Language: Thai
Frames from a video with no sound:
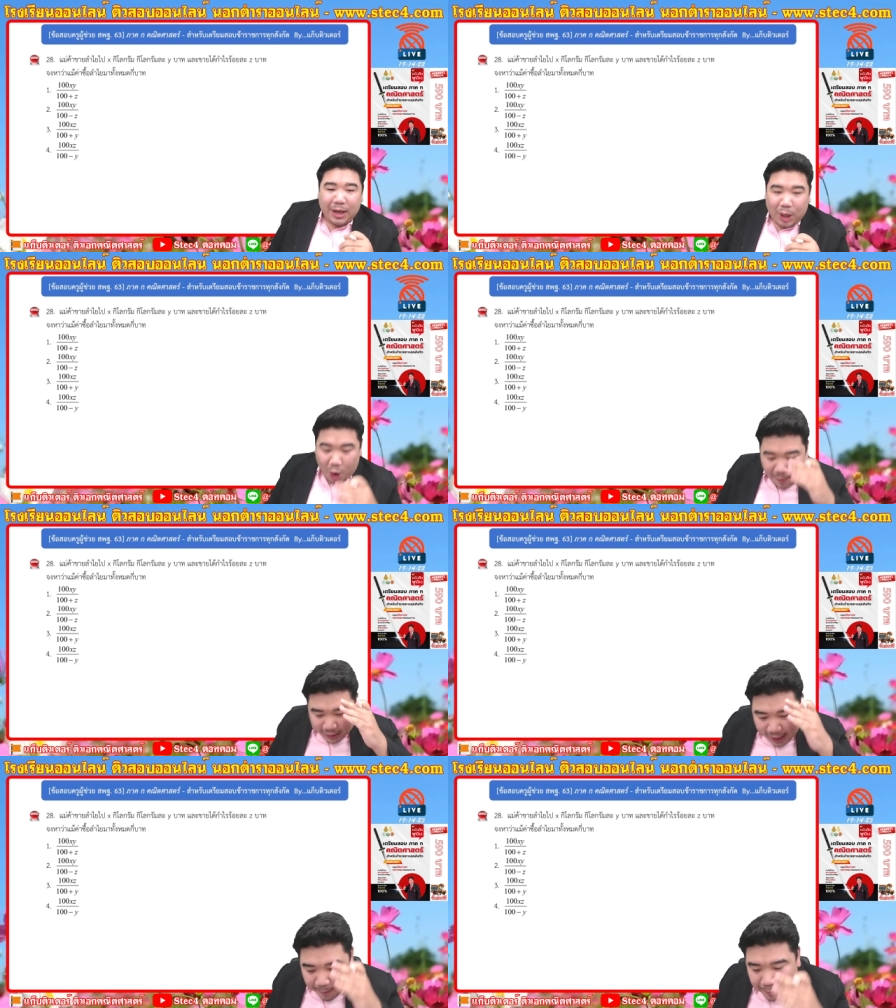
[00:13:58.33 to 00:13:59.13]
ลองมา
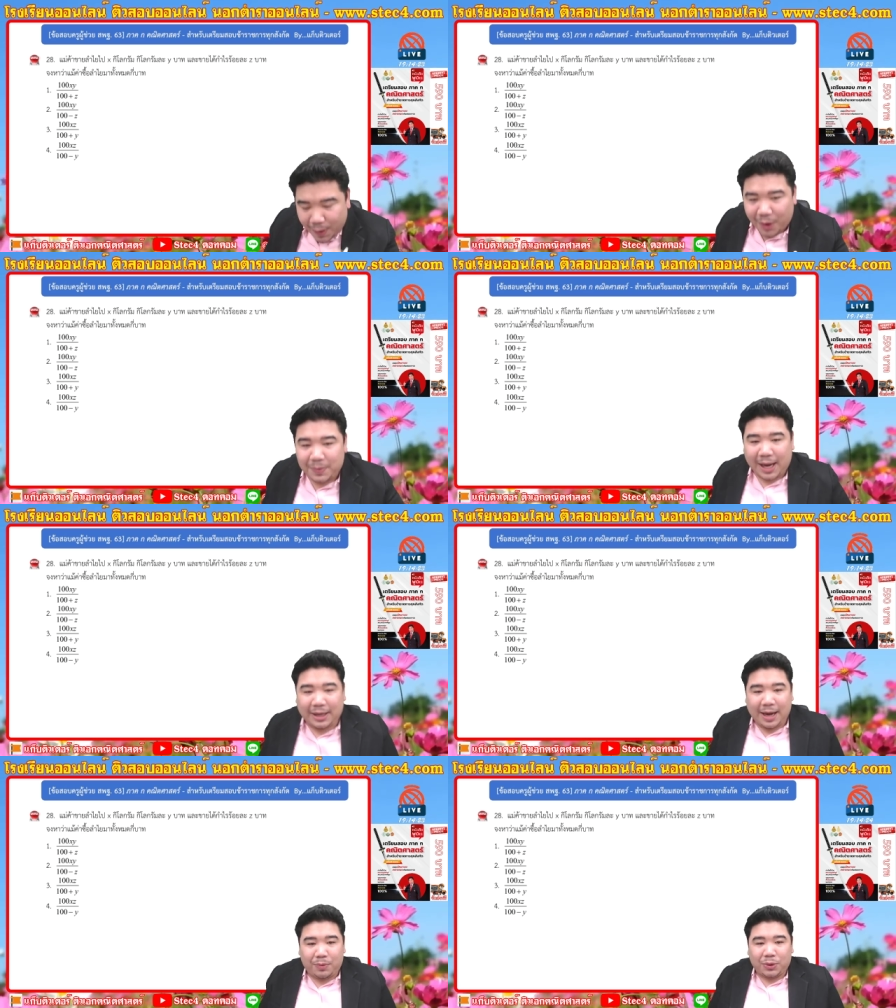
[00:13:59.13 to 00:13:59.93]
ทำพร้อมกัน
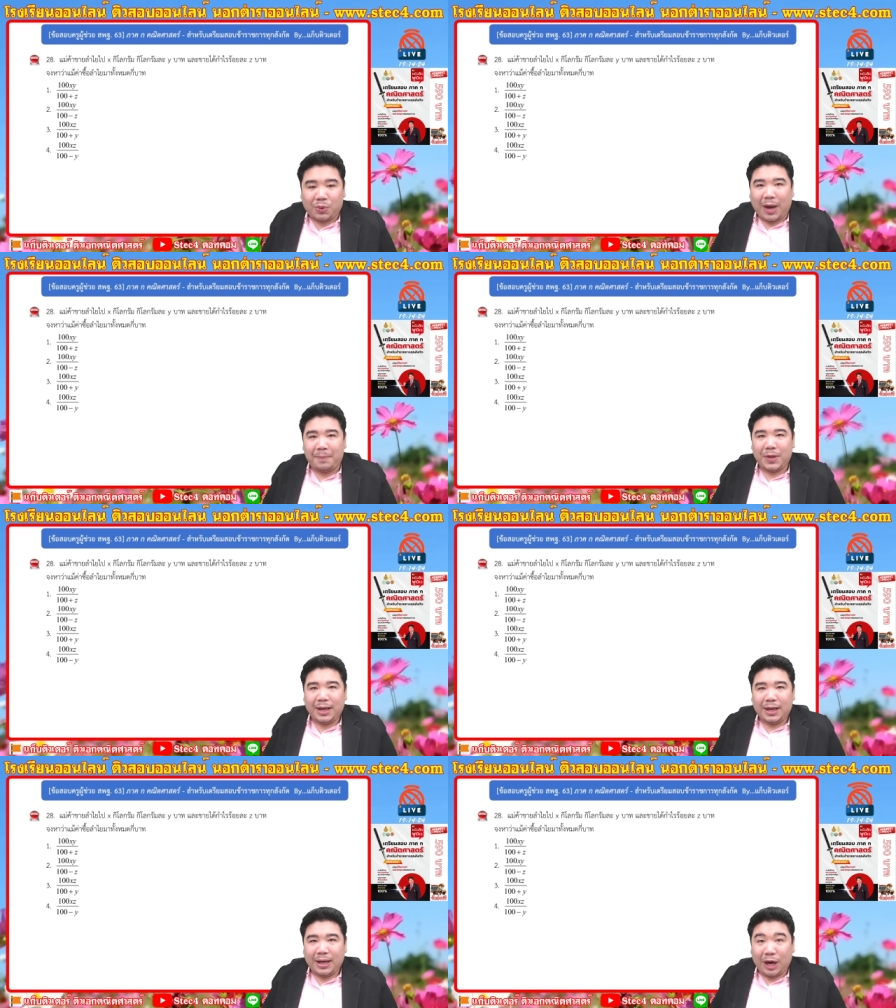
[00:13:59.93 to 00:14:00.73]
ครับคุณครูครับ
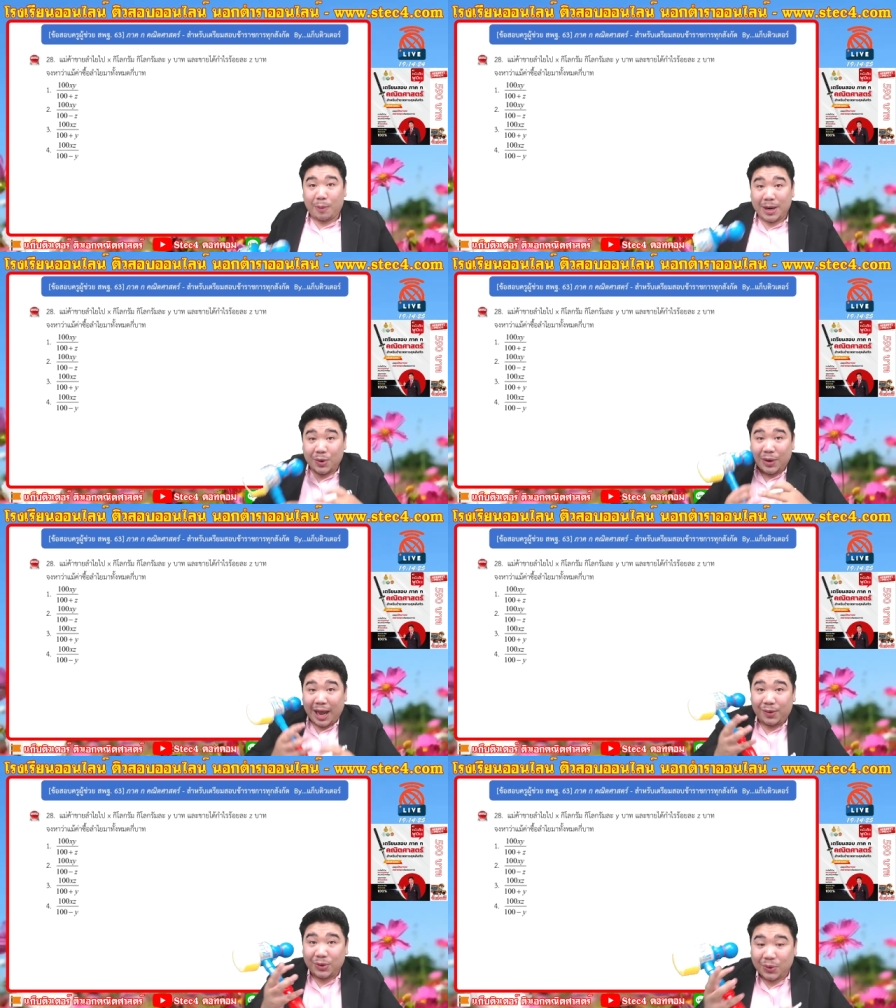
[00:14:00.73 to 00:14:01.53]
ลองมาดูนะ
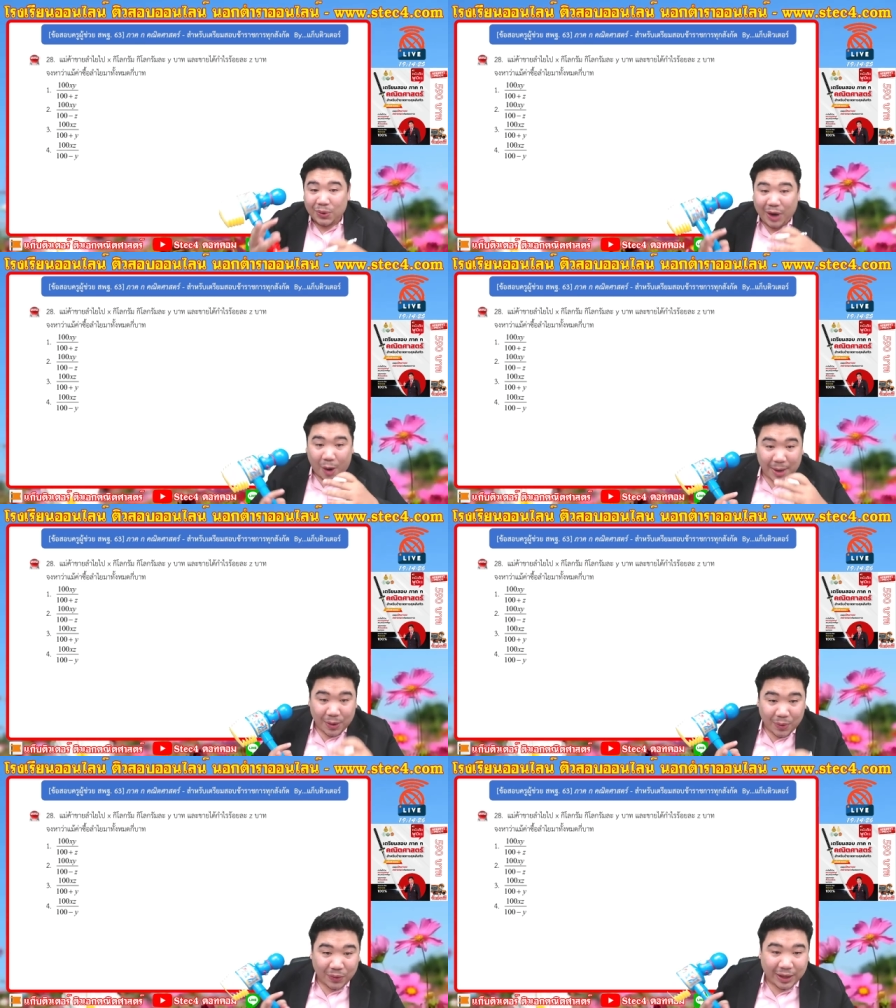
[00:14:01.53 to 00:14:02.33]
คุณครูลองมา
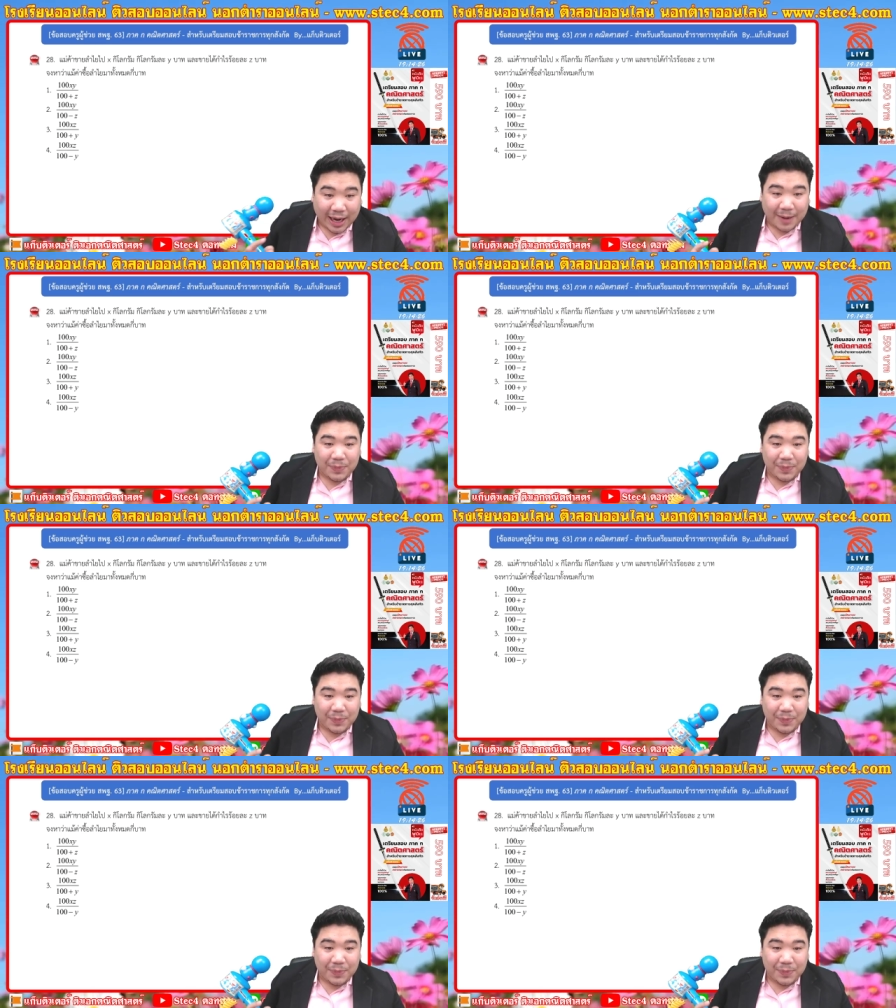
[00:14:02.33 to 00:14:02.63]
ดูนะครับ